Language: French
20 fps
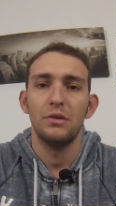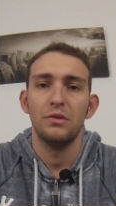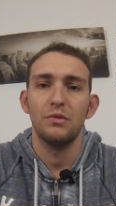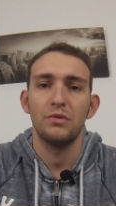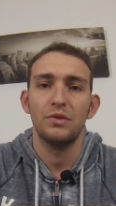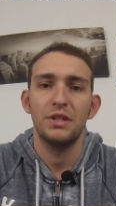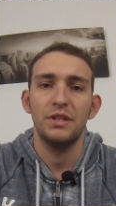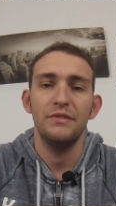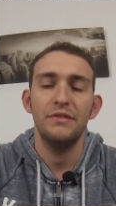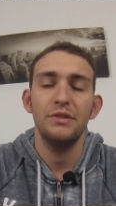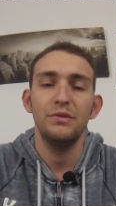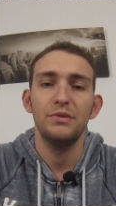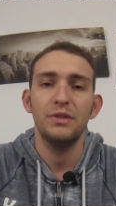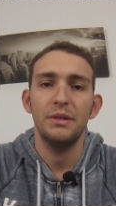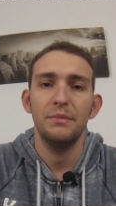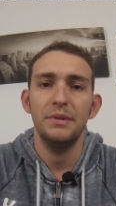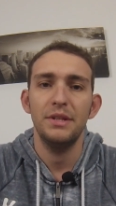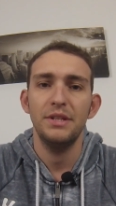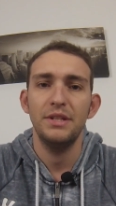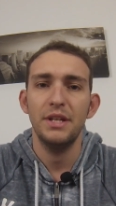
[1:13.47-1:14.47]
Donc, ce qui va nous
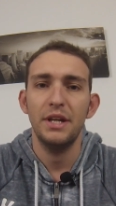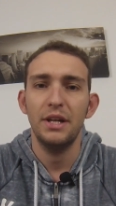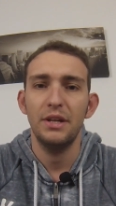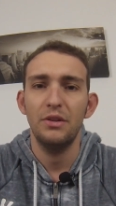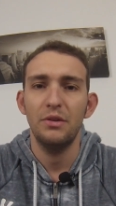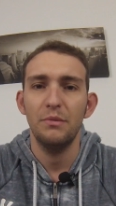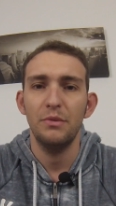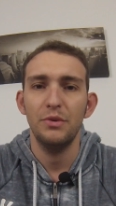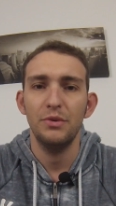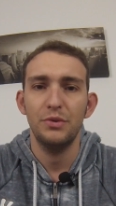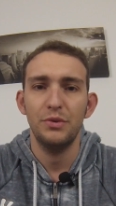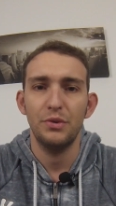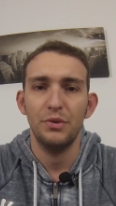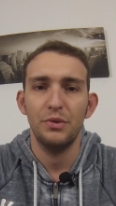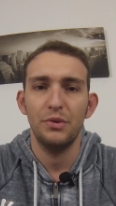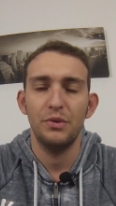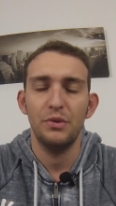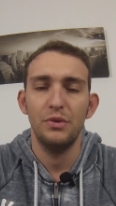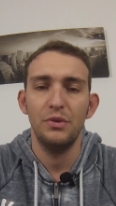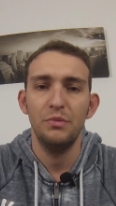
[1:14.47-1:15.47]
amener directement sur
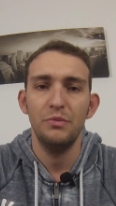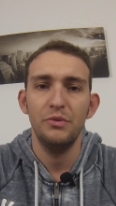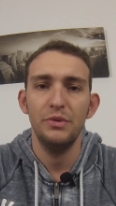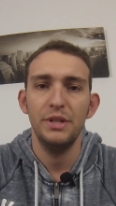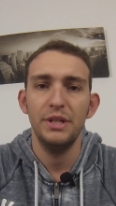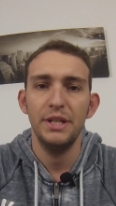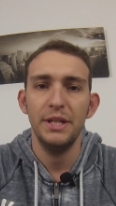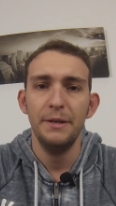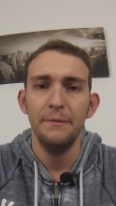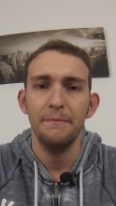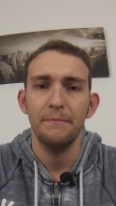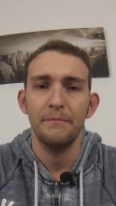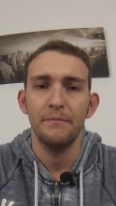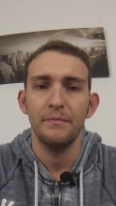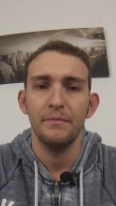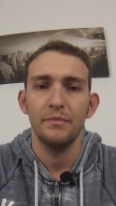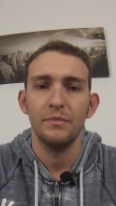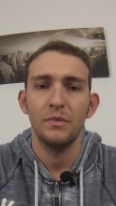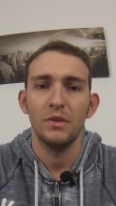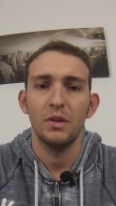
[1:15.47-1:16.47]
euh, le moulinet.
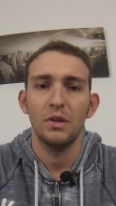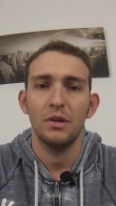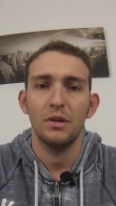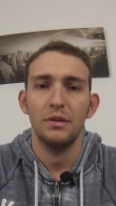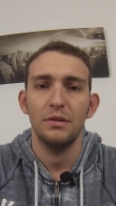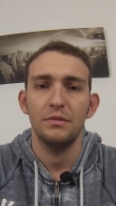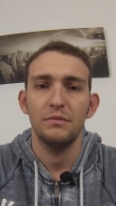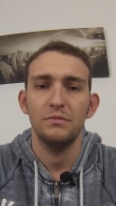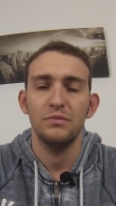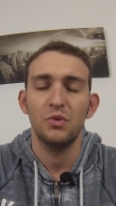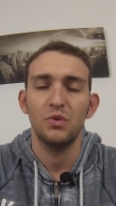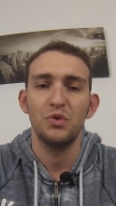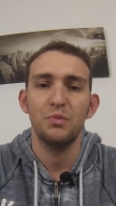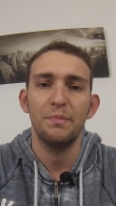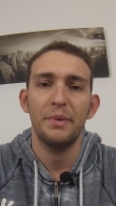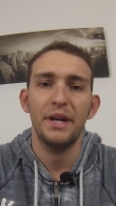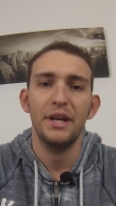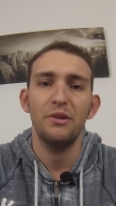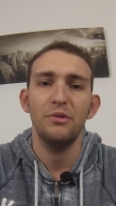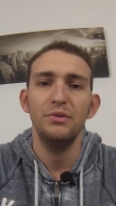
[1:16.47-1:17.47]
Donc, je
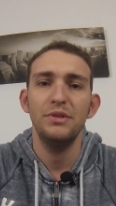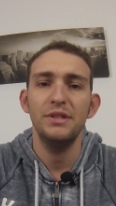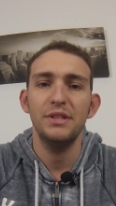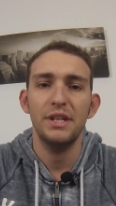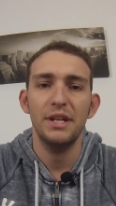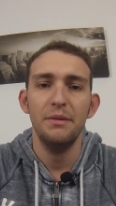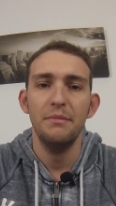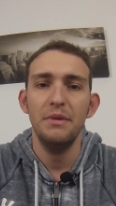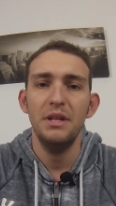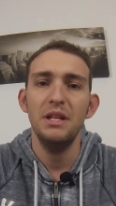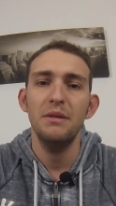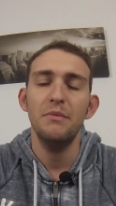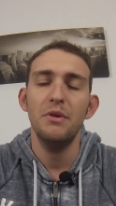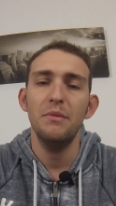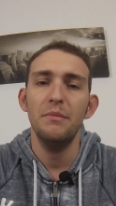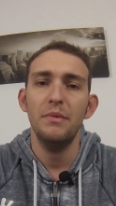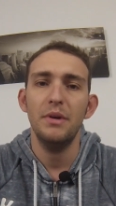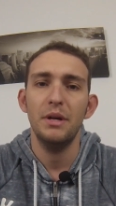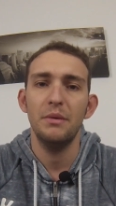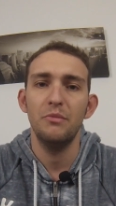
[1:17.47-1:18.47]
préconiserais
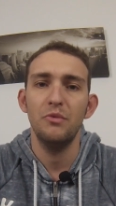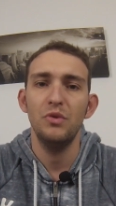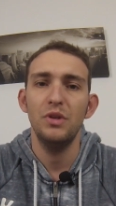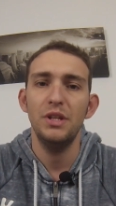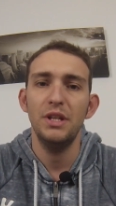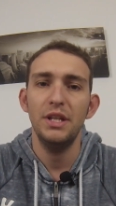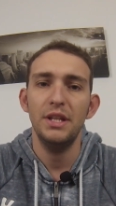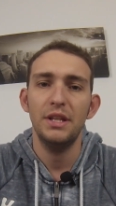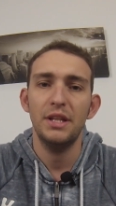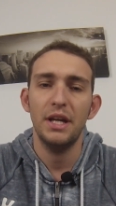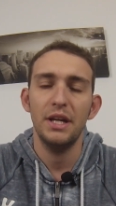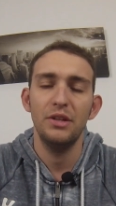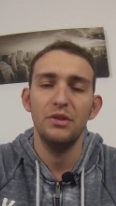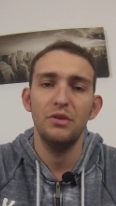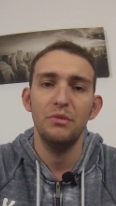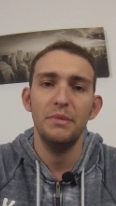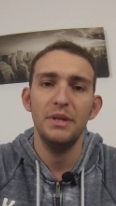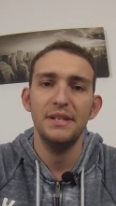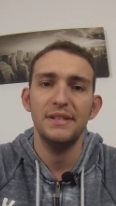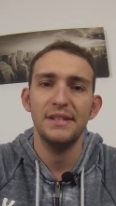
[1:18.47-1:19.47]
minimum un moulinet de taille
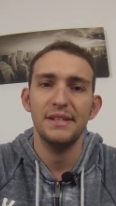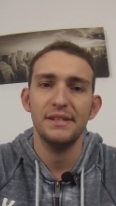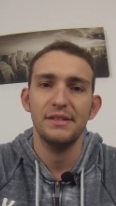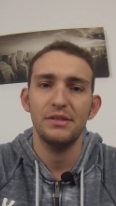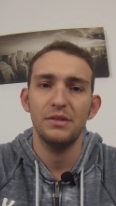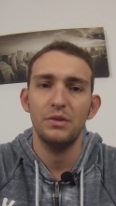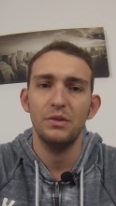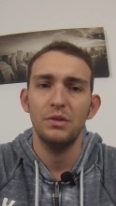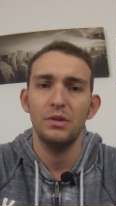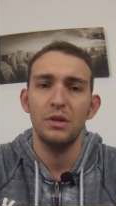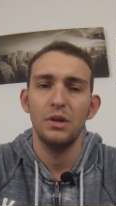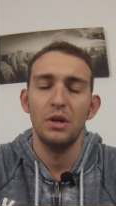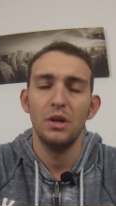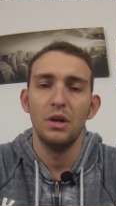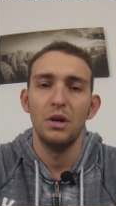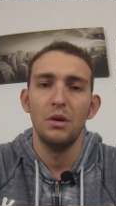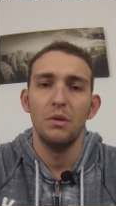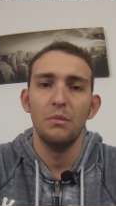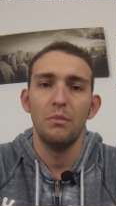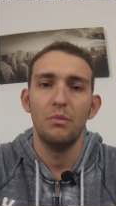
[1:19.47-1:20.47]
2500
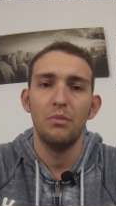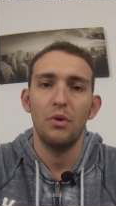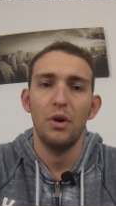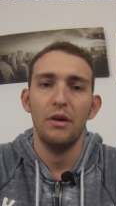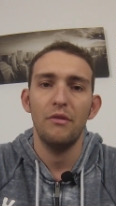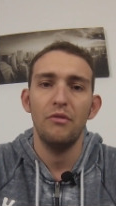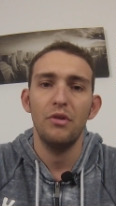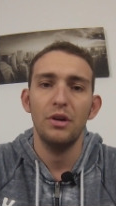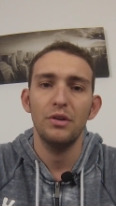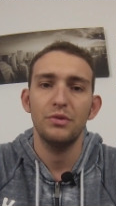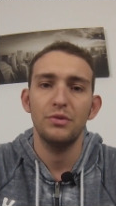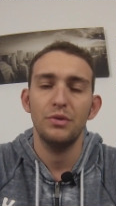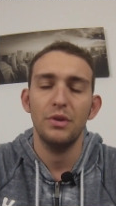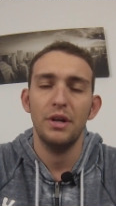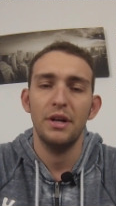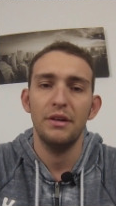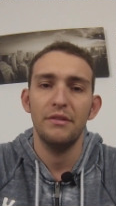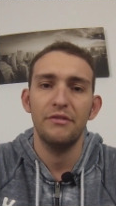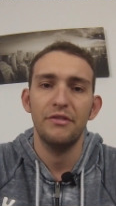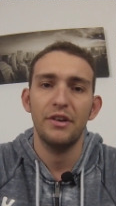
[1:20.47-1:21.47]
pour avoir
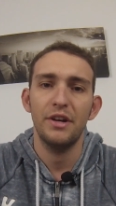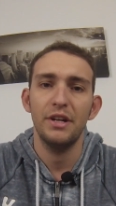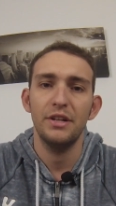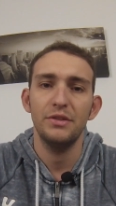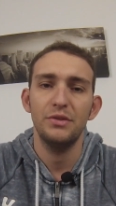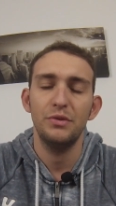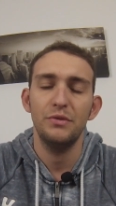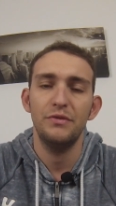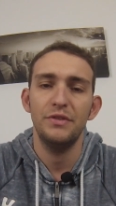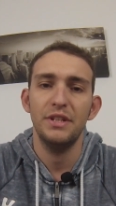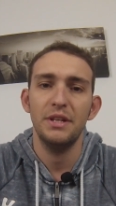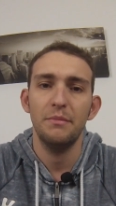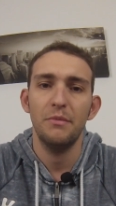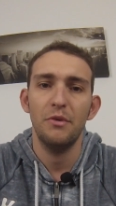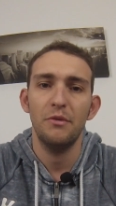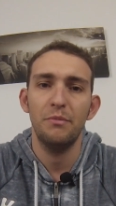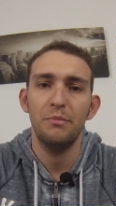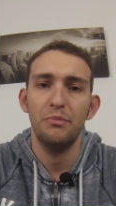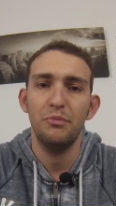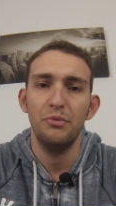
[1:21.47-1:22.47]
un frein
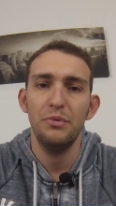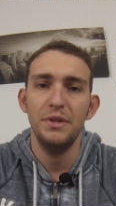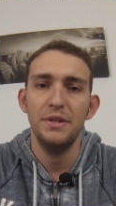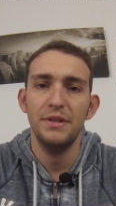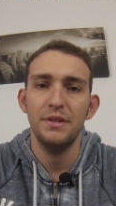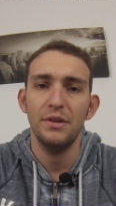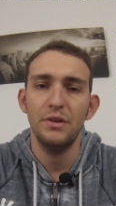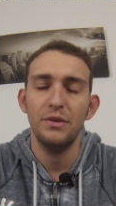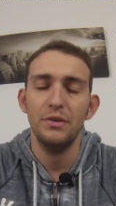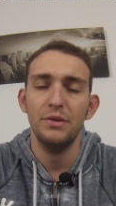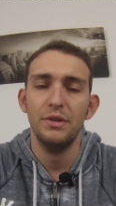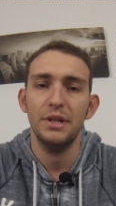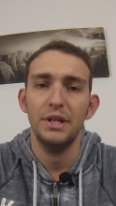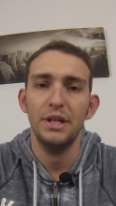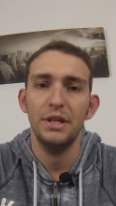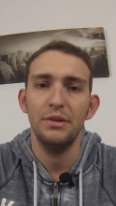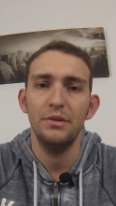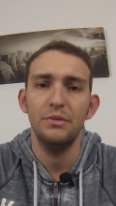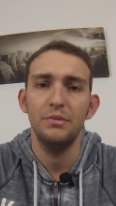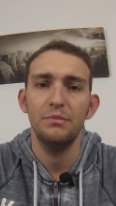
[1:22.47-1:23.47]
suffisamment puissant
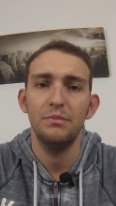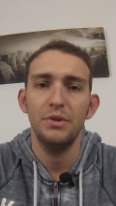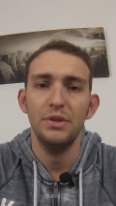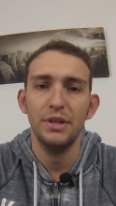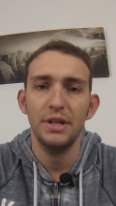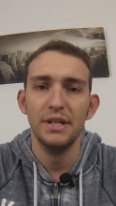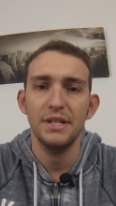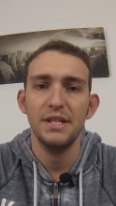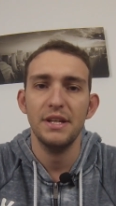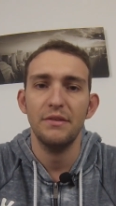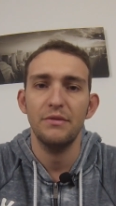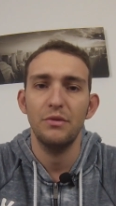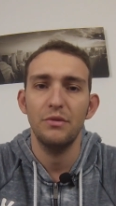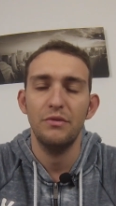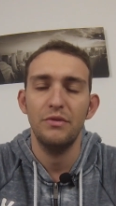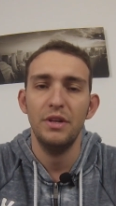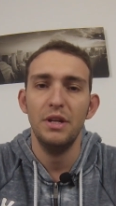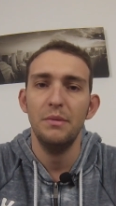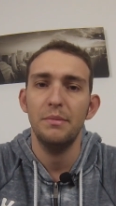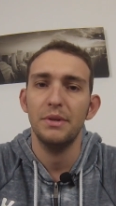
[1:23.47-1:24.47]
et une bonne réserve de
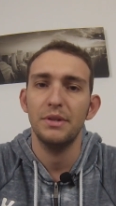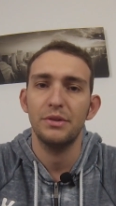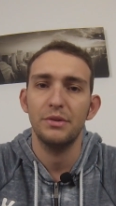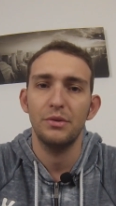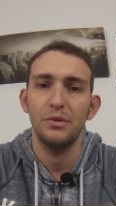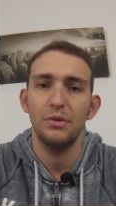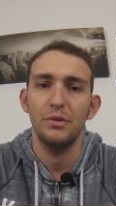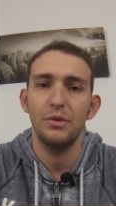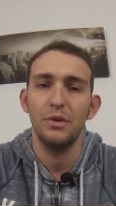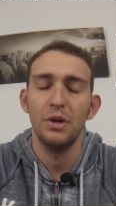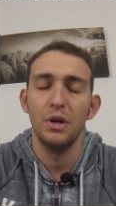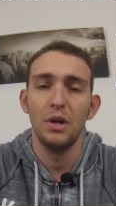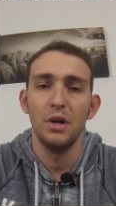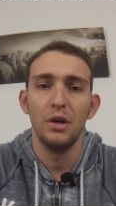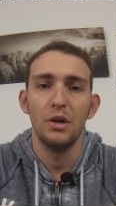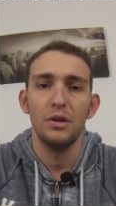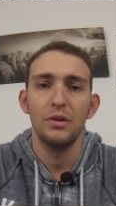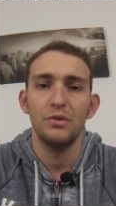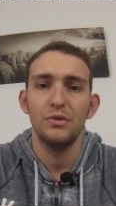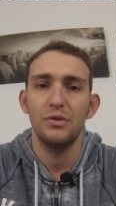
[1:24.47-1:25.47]
fil parce que,
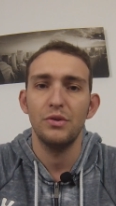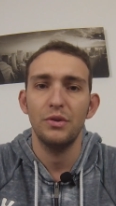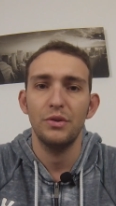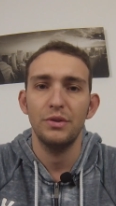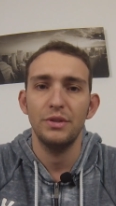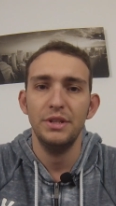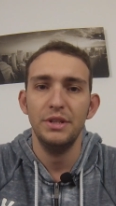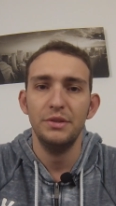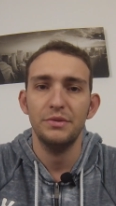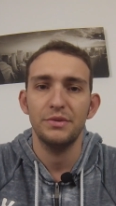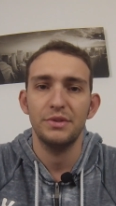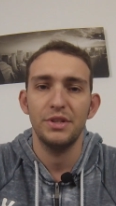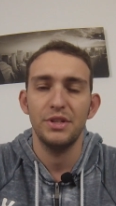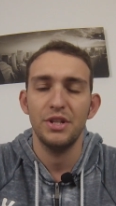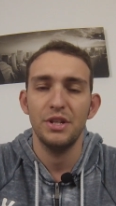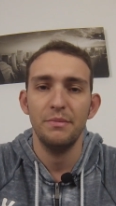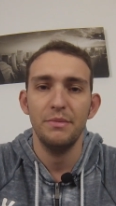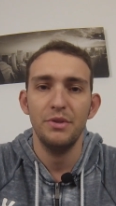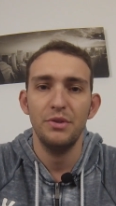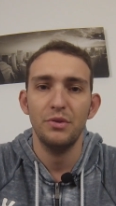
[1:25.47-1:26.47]
je le redis, on ne sait
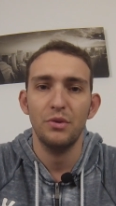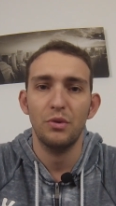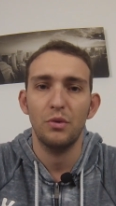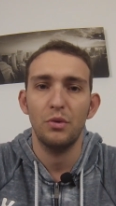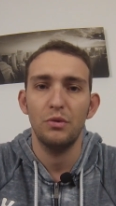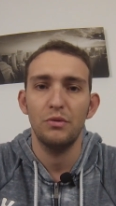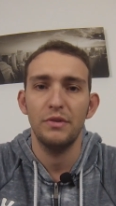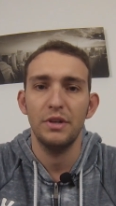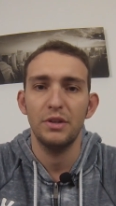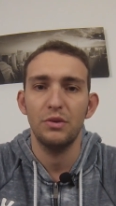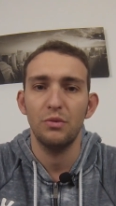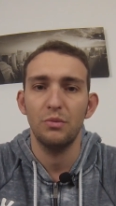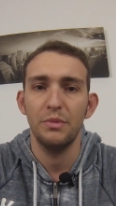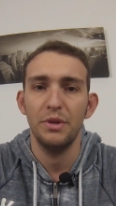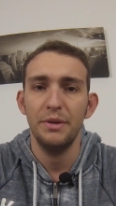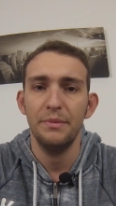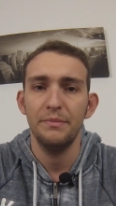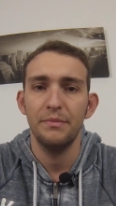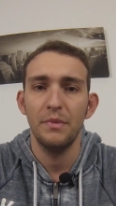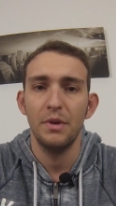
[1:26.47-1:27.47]
jamais sur quoi on va
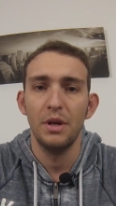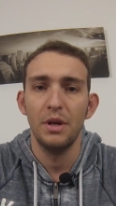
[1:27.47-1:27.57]
tomber.